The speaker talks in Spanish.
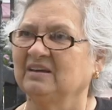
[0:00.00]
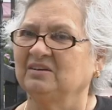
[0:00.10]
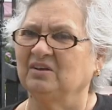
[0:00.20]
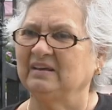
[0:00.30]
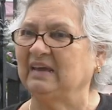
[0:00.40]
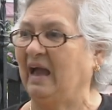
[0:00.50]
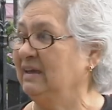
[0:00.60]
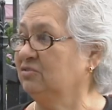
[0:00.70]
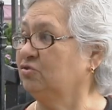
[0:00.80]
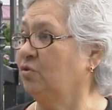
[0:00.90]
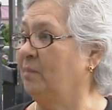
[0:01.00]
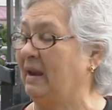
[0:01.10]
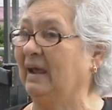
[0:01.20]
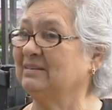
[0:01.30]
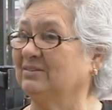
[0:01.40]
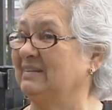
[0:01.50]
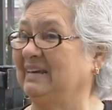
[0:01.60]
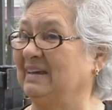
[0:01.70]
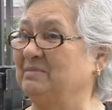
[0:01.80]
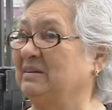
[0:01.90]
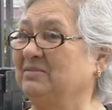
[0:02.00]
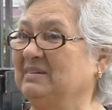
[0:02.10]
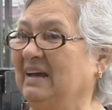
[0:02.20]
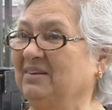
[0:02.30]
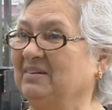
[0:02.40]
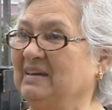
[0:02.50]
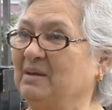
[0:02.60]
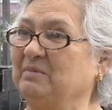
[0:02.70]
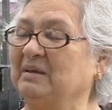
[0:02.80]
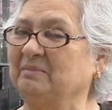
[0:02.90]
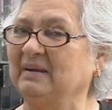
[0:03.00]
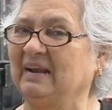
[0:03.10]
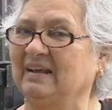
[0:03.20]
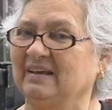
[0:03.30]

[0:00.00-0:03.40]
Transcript: Yo le dije, ay, esos son balazos, dije a mi cuñado, ay, a mi hermano,